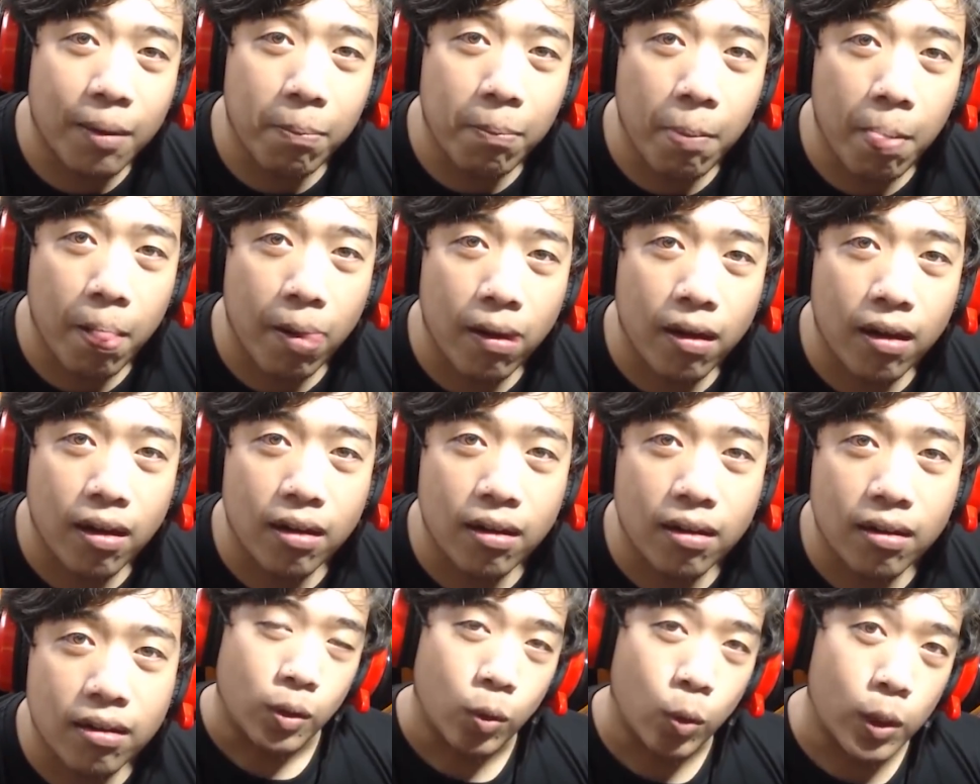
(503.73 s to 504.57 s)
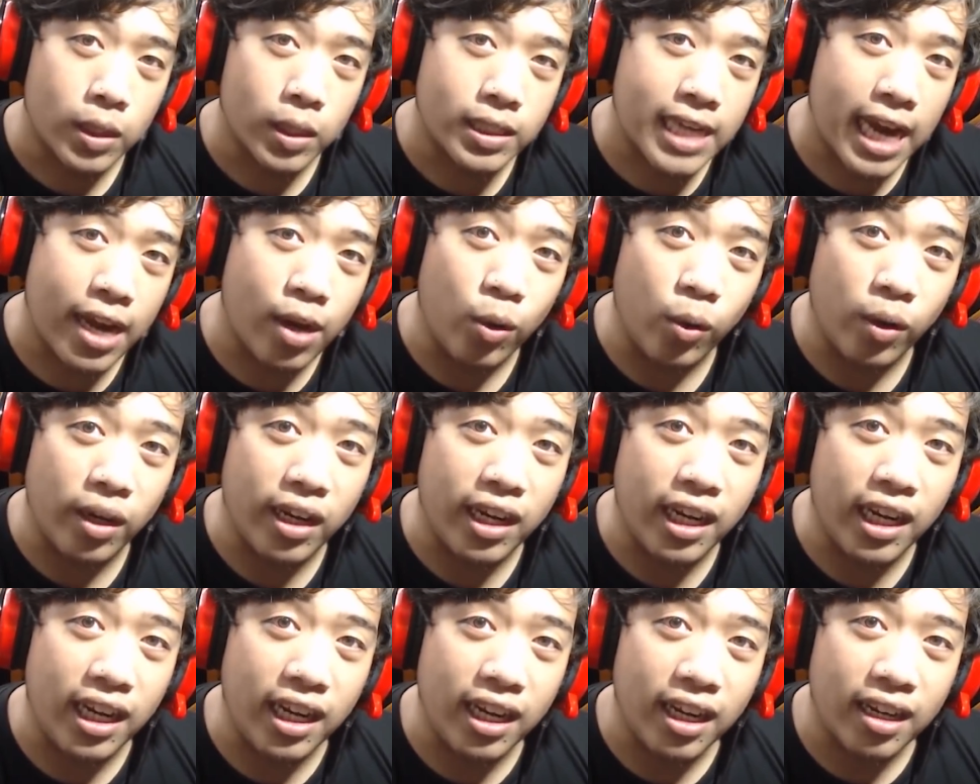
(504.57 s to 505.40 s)
บหัวใจตรง
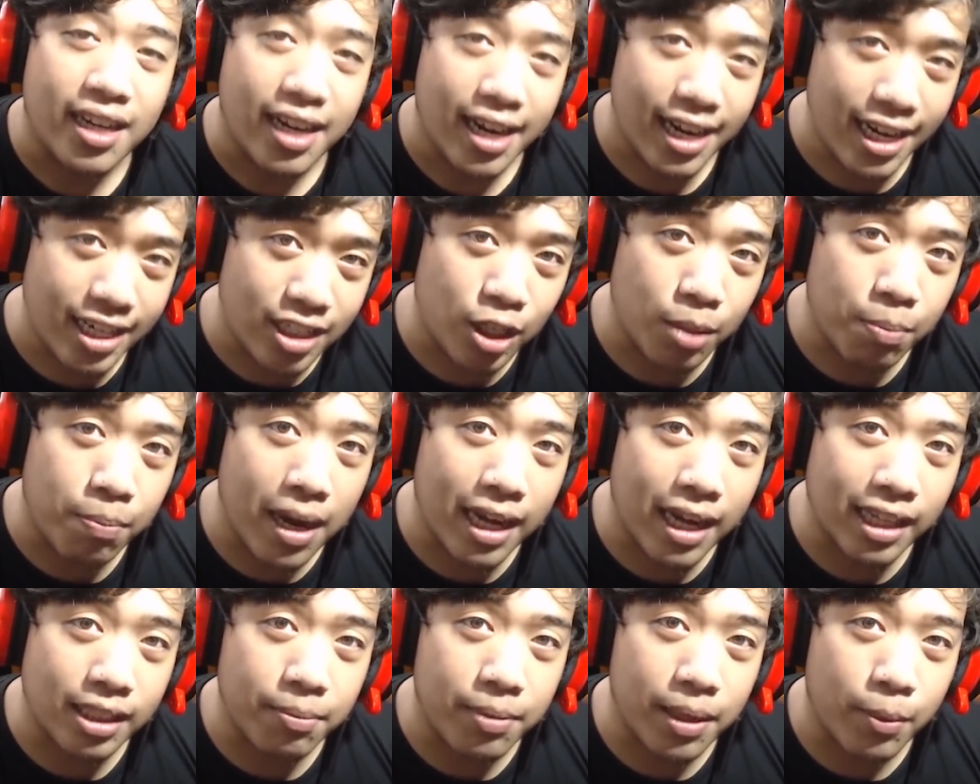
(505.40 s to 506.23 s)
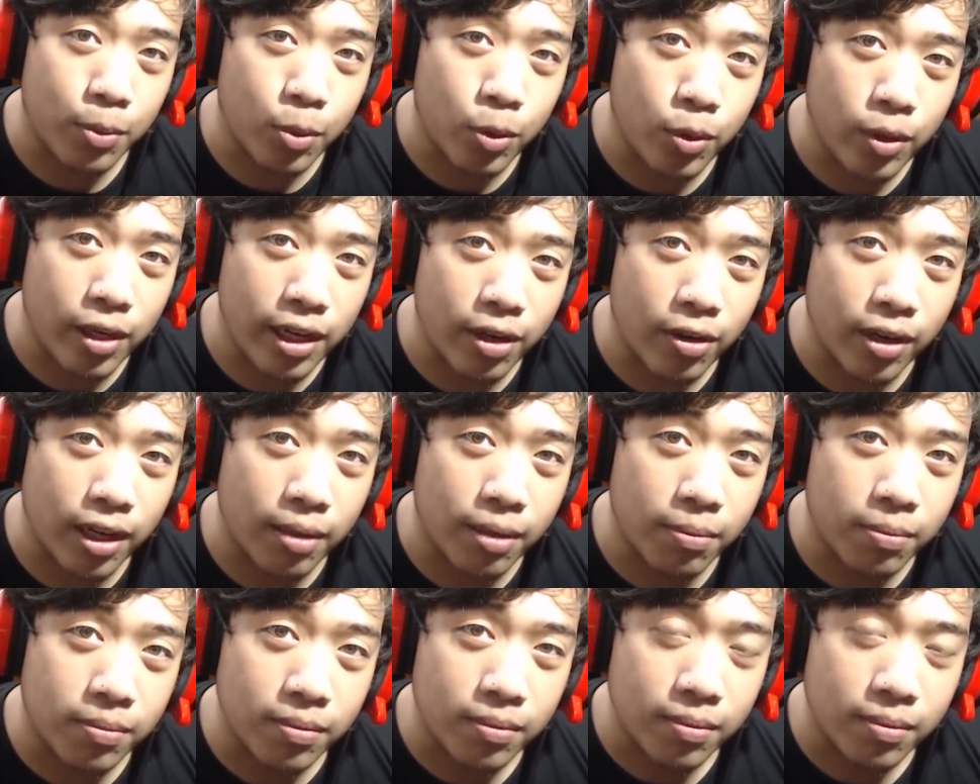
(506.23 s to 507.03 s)
นี้ ให้เชอปางแต่เพียงผู้เดียวครับ